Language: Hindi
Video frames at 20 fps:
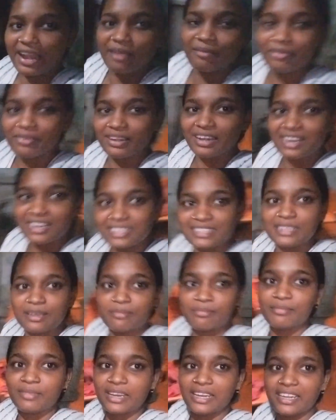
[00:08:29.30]
बोल रहा है
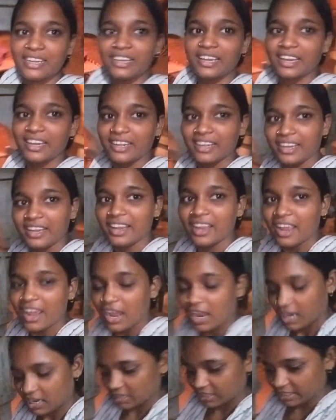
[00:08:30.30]
फ्रेंड्स हम बैठ गए
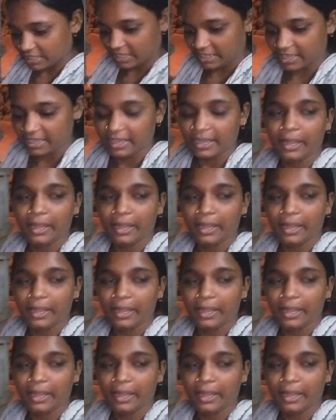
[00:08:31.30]
नहीं और